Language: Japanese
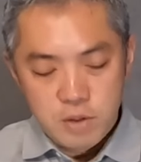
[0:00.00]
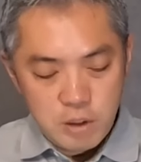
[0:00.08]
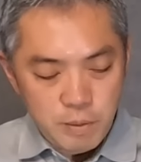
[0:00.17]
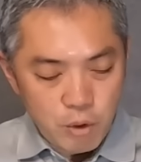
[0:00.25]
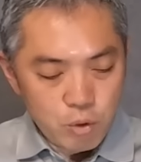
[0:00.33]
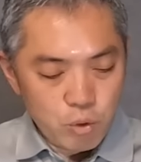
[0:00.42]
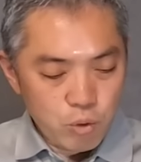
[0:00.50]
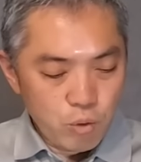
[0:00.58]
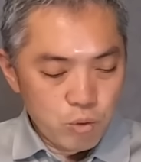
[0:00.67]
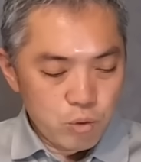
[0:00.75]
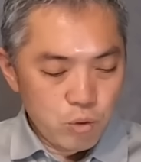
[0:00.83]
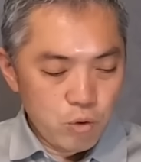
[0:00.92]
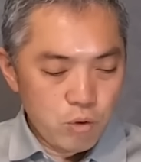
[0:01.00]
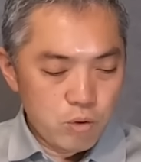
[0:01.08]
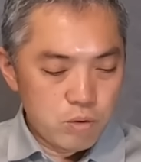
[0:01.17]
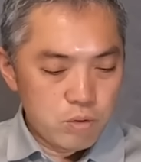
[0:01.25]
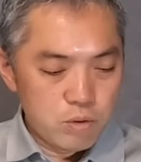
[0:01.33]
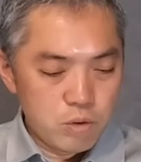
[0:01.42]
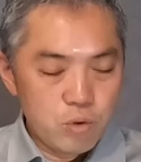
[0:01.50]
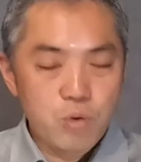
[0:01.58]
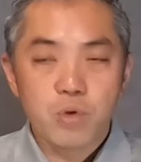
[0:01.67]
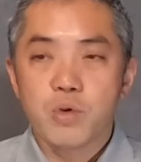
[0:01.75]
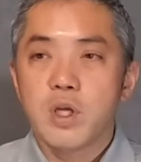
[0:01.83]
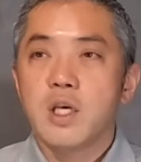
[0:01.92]
今のところ本当言う
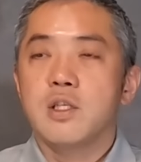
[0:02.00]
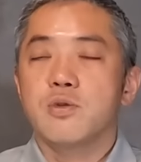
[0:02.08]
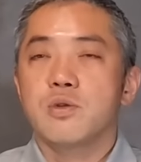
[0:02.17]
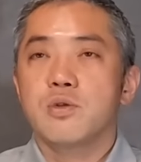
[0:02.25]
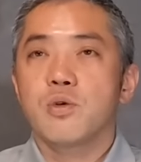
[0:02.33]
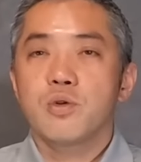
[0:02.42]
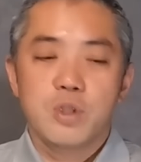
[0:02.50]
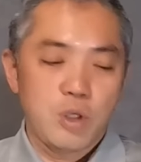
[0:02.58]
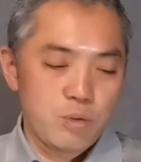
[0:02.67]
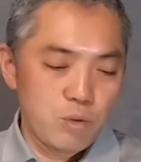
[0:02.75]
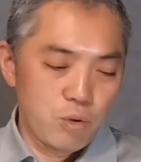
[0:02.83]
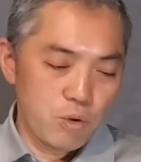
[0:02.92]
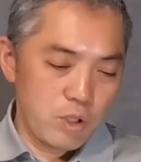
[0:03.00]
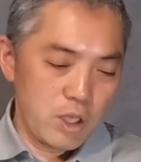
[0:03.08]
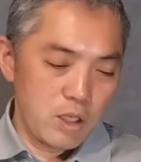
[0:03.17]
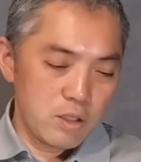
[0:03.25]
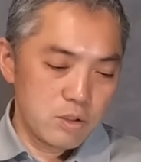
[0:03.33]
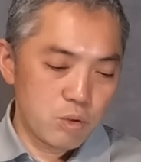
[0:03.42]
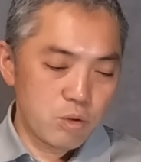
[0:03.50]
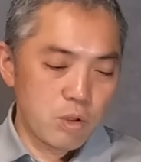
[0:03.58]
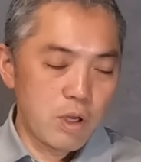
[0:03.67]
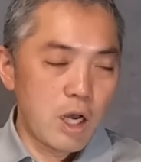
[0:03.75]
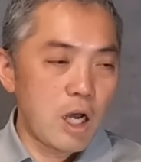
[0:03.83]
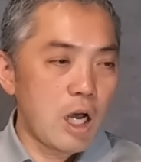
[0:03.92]
ことないぞっていうところでちょっと